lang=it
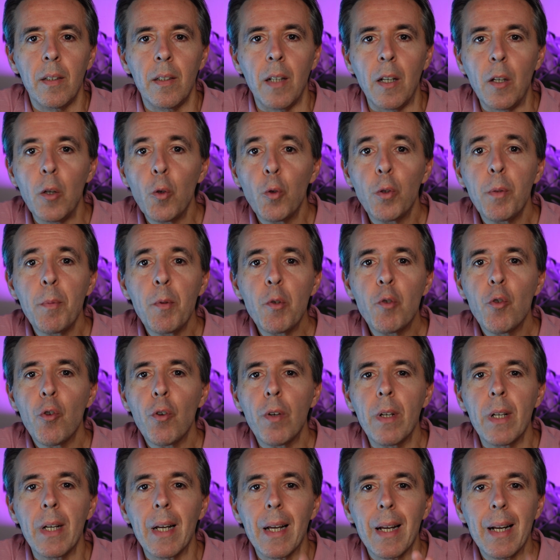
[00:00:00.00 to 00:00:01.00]
Negli ultimi
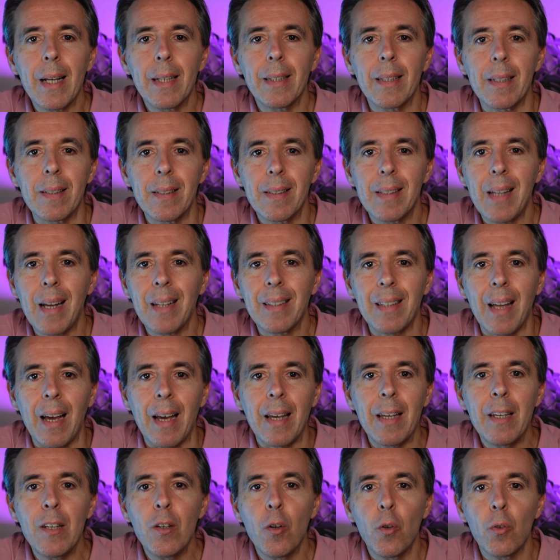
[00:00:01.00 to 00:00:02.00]
giorni la rete è stata
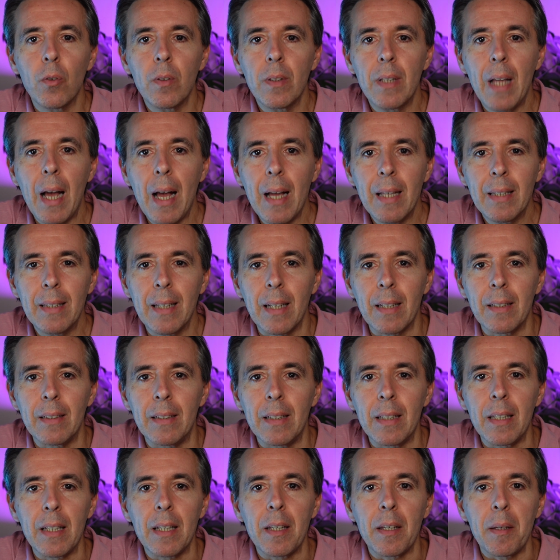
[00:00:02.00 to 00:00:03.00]
inondata
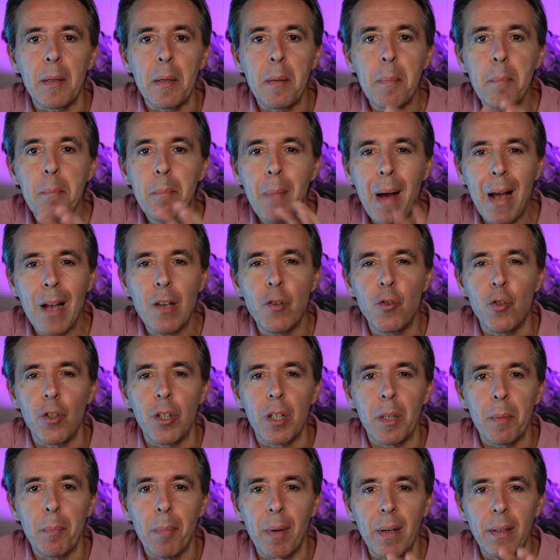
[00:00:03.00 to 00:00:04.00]
di
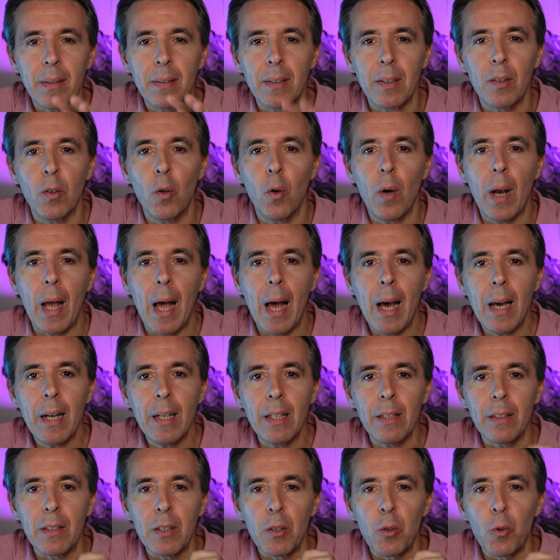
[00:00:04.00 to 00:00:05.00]
immagini
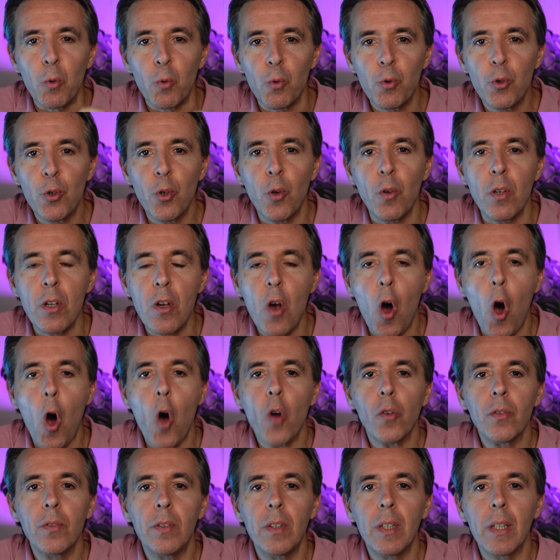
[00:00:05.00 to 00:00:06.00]
particolari, di illusioni
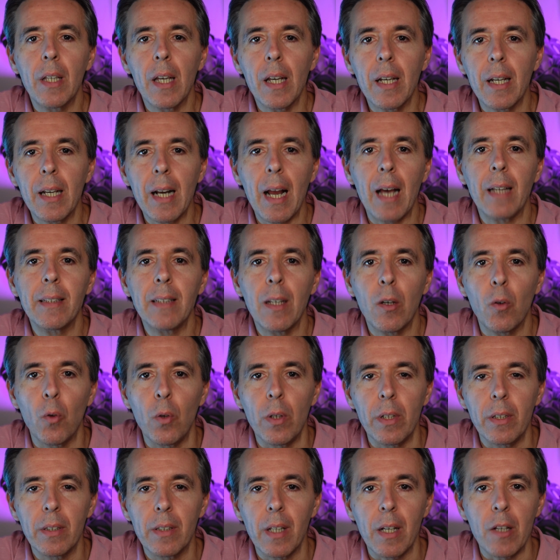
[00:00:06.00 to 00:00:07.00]
ottiche create con
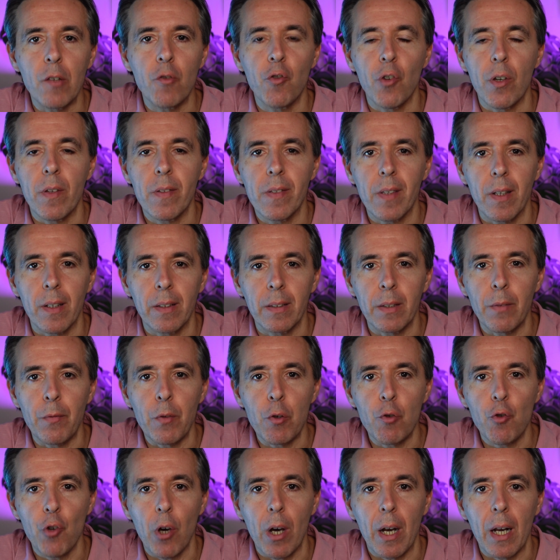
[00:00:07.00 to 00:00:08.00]
l'intelligenza
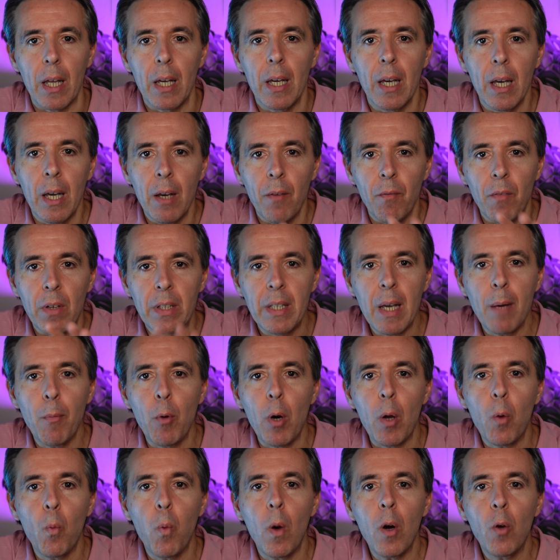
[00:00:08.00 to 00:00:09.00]
artificiale.
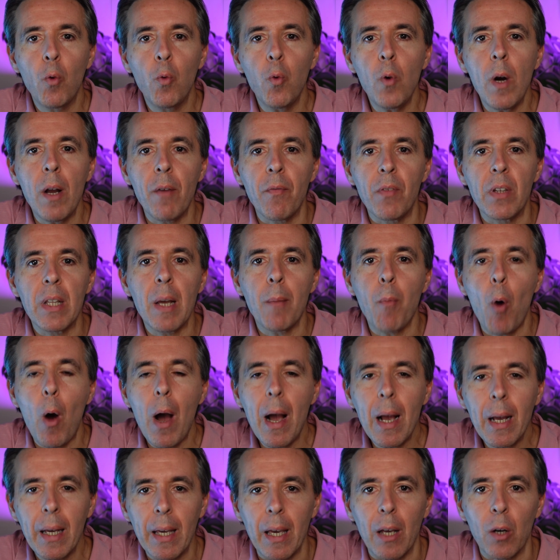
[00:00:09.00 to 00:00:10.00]
Vediamone qualcuna e vediamo
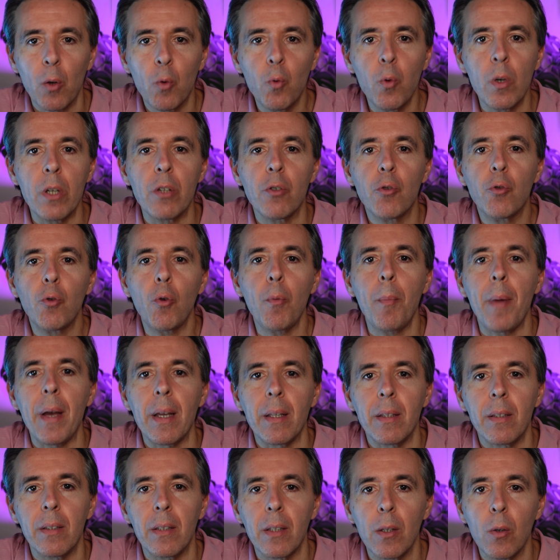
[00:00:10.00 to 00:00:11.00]
anche alcuni
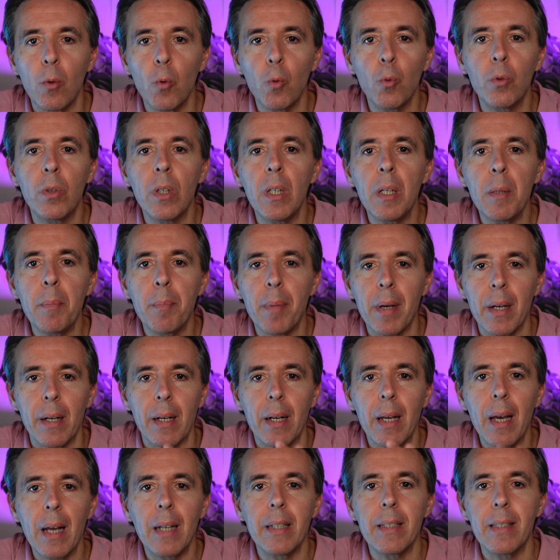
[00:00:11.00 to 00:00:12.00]
strumenti utili per
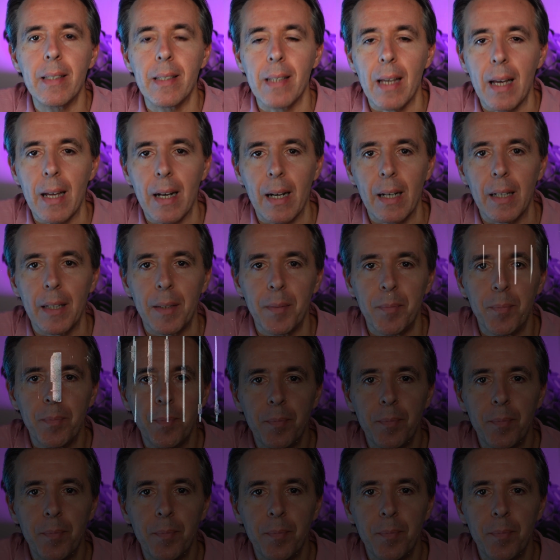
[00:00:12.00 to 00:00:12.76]
realizzarle.